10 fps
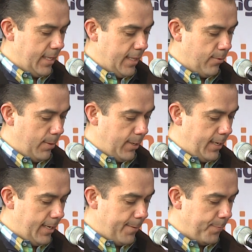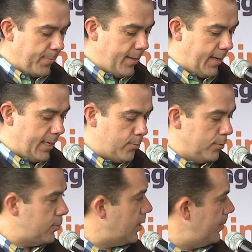De igual manera,
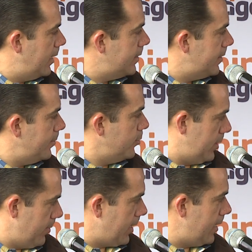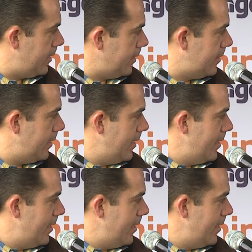Jesús Ramírez, muchísimas gracias.